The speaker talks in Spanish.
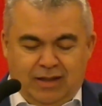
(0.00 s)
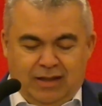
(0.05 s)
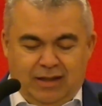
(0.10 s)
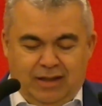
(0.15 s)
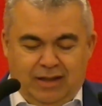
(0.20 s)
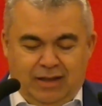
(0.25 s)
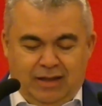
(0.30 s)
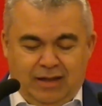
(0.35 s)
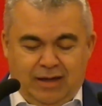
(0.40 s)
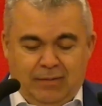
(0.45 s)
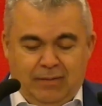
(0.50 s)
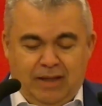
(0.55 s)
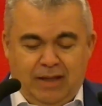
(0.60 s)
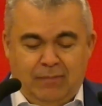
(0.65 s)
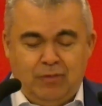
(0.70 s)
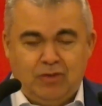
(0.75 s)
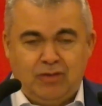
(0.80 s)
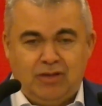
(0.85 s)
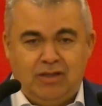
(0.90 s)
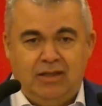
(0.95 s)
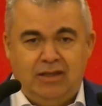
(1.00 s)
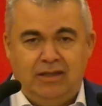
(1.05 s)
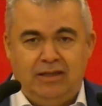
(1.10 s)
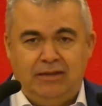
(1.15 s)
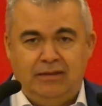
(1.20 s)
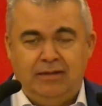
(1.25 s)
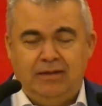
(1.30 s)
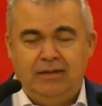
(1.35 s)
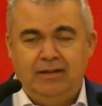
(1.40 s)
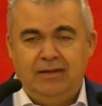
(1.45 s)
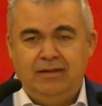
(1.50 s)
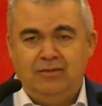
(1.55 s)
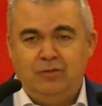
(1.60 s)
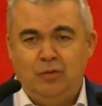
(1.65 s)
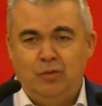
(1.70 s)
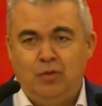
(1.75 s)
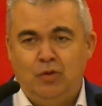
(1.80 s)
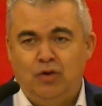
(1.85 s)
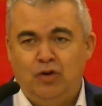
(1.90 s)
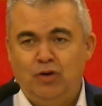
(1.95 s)
y la verdad pues que es
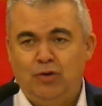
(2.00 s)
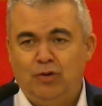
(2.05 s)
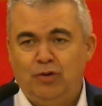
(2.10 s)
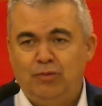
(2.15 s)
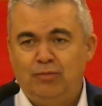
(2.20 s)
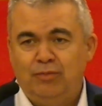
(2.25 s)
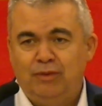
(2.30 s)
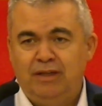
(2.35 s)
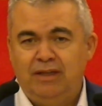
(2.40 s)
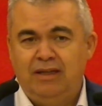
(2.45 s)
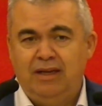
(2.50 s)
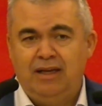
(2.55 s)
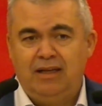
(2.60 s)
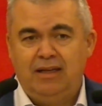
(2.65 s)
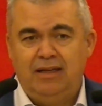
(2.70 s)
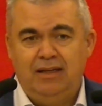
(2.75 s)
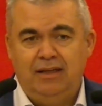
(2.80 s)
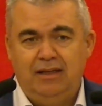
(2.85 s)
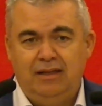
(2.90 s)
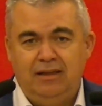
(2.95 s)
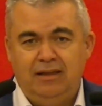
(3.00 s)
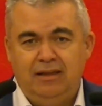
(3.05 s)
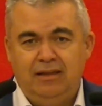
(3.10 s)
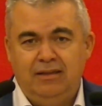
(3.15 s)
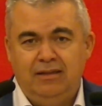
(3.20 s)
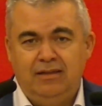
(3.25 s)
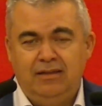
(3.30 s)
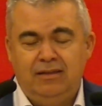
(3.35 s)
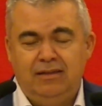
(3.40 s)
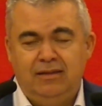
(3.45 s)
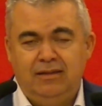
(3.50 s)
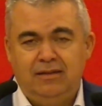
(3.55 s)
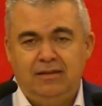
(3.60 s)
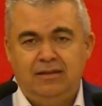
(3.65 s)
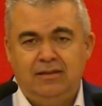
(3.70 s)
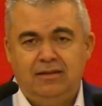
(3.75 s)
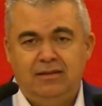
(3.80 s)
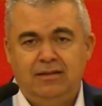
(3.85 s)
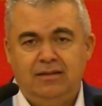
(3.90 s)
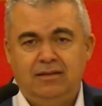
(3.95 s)
todo un honor venir aquí
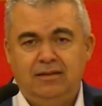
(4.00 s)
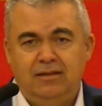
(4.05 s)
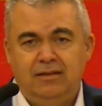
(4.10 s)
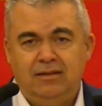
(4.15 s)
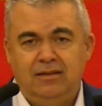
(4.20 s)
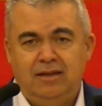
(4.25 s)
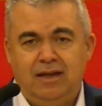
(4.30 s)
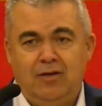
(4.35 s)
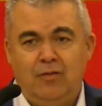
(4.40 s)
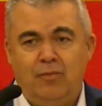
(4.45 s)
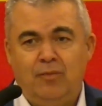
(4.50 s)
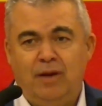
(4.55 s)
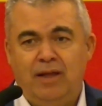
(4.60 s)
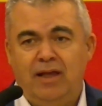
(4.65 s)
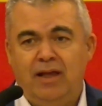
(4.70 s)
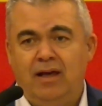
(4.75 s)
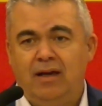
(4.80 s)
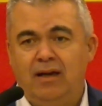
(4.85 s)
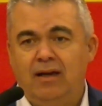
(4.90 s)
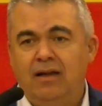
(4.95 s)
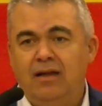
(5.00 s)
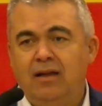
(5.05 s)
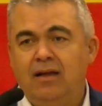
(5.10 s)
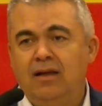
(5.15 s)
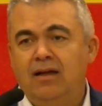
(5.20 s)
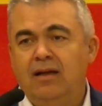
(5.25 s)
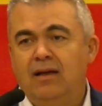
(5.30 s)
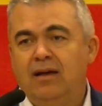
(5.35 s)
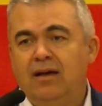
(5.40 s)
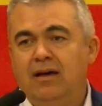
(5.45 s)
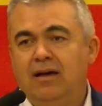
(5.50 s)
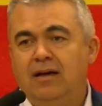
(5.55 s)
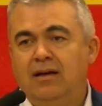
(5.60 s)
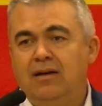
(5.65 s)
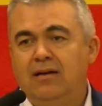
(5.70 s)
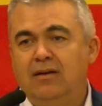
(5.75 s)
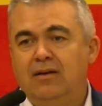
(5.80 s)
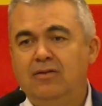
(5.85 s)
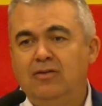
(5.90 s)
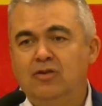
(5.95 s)
y, acompañar
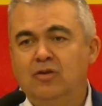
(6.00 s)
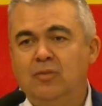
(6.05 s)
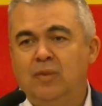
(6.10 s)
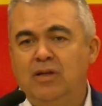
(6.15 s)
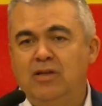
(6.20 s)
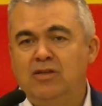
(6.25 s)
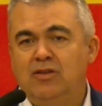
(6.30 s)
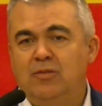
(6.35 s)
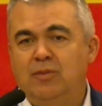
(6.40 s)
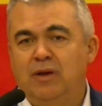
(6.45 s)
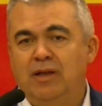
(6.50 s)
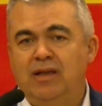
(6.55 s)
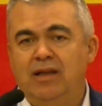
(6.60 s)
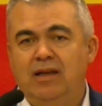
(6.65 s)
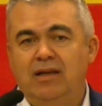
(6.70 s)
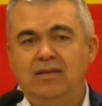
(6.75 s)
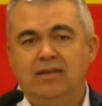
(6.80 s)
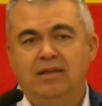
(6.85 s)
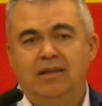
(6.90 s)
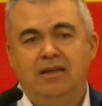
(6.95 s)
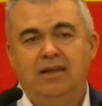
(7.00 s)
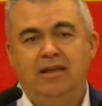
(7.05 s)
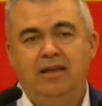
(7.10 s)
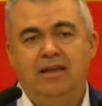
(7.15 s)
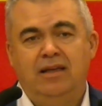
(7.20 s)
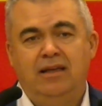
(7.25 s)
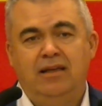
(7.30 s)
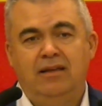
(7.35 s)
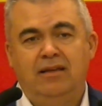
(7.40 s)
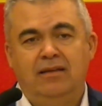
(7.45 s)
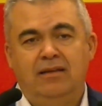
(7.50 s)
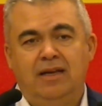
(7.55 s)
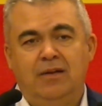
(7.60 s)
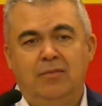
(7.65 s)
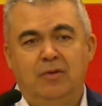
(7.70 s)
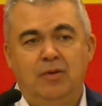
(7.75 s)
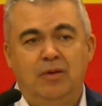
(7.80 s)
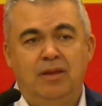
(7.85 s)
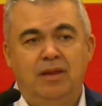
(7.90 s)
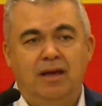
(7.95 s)
a los compañeros y compañeras de, de,
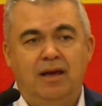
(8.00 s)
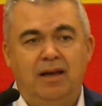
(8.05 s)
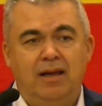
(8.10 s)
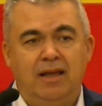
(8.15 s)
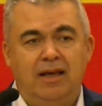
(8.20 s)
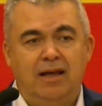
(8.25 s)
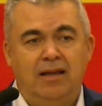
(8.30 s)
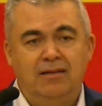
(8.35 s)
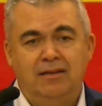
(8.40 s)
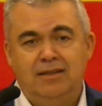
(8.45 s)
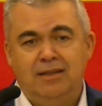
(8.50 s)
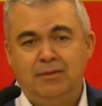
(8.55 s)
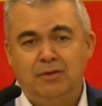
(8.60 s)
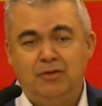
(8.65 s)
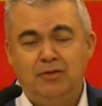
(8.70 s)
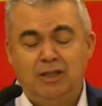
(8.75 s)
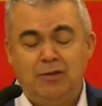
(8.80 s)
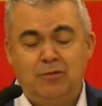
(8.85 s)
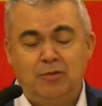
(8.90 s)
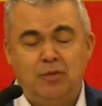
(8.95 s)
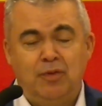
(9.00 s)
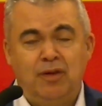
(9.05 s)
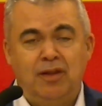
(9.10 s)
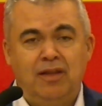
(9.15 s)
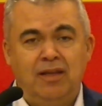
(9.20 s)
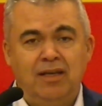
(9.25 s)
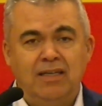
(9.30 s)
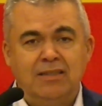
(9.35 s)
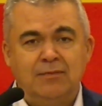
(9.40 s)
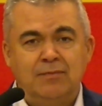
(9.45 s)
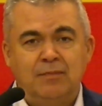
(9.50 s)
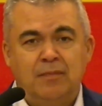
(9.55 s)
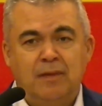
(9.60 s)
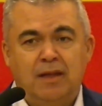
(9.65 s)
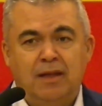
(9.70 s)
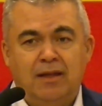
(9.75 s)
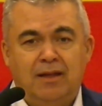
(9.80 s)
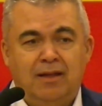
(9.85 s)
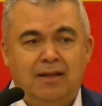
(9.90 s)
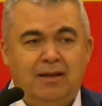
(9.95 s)
la provincia de Alicante, también otras provincias.
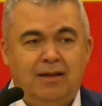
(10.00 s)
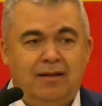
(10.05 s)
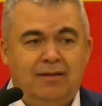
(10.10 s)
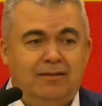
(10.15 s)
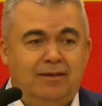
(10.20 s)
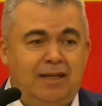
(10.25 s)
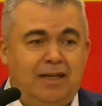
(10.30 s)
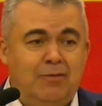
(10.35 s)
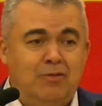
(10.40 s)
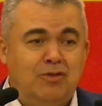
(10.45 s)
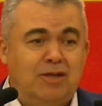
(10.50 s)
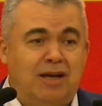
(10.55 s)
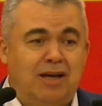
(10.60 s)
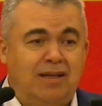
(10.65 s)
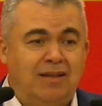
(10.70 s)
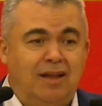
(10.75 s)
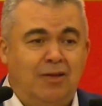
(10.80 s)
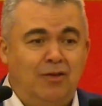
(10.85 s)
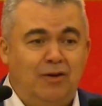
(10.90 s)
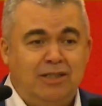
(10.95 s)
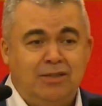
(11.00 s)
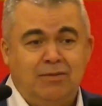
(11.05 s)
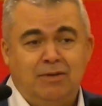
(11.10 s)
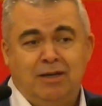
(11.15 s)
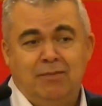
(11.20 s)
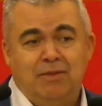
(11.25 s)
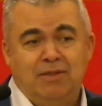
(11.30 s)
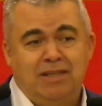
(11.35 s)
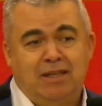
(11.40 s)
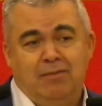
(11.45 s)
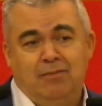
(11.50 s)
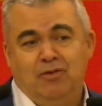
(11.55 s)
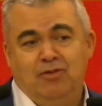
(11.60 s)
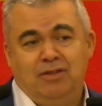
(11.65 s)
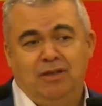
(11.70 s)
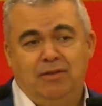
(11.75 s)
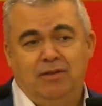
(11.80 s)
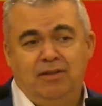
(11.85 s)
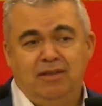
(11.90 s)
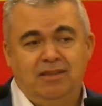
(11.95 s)
Teníamos agendado la semana pasada, pero
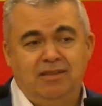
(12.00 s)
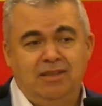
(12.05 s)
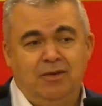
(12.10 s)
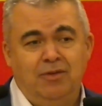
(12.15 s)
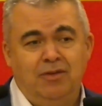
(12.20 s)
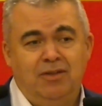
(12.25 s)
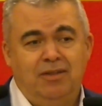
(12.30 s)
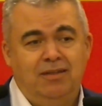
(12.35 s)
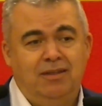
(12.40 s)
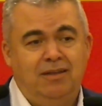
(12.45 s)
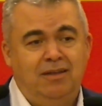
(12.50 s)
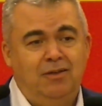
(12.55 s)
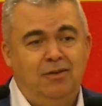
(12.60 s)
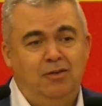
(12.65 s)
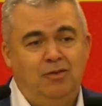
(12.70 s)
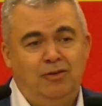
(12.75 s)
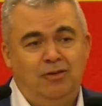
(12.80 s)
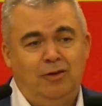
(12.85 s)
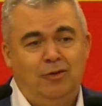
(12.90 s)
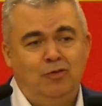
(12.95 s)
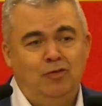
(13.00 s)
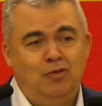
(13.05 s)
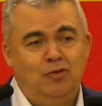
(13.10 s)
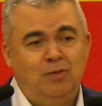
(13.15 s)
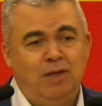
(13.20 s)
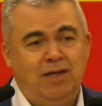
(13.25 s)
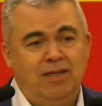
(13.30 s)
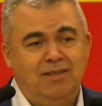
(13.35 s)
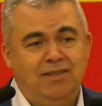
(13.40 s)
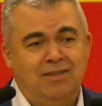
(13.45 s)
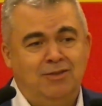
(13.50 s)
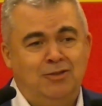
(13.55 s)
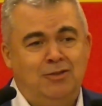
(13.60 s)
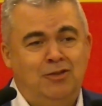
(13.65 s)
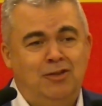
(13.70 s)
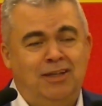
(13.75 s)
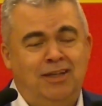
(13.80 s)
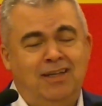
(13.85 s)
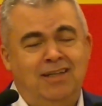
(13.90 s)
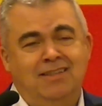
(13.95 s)
sabéis que estaba entretenido con algunos viajes
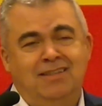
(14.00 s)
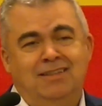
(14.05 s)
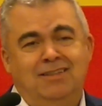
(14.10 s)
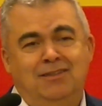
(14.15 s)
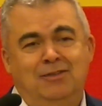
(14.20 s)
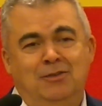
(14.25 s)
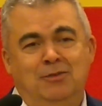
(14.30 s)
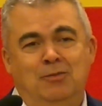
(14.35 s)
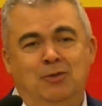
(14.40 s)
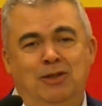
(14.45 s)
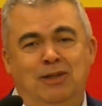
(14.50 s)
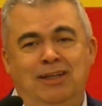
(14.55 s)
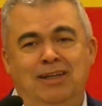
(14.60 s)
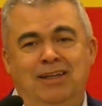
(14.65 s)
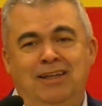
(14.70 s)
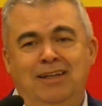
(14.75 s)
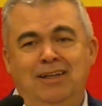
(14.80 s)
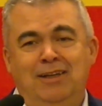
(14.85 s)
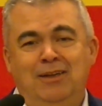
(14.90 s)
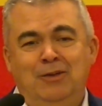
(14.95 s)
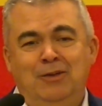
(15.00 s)
estos días, no pude,